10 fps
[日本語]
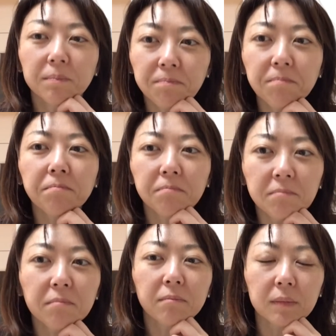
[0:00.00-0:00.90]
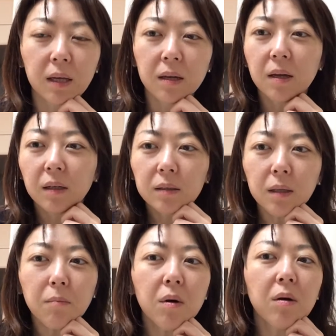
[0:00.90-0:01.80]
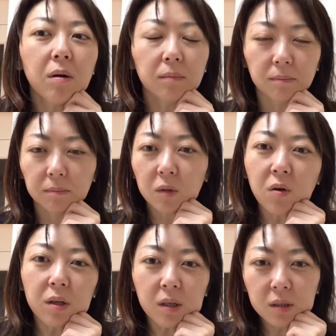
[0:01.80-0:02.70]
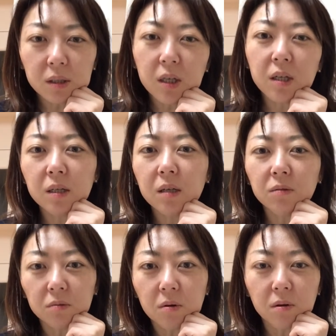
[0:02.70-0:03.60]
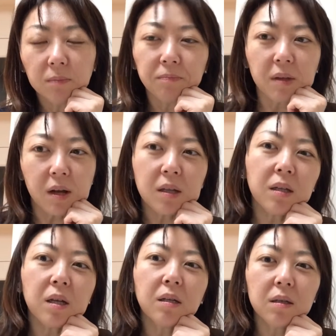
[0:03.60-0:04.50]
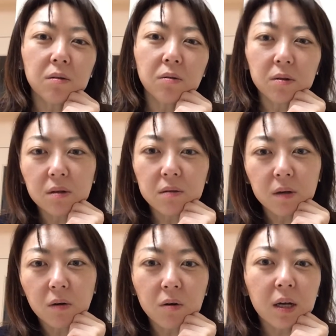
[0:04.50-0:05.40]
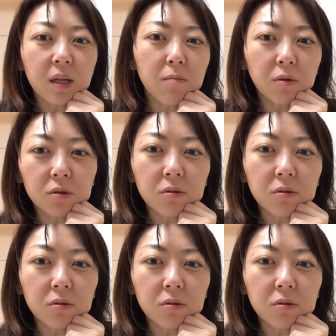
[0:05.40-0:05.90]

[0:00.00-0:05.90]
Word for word: ふんふん、でもお話聞いてるとあなたにとってはお金も重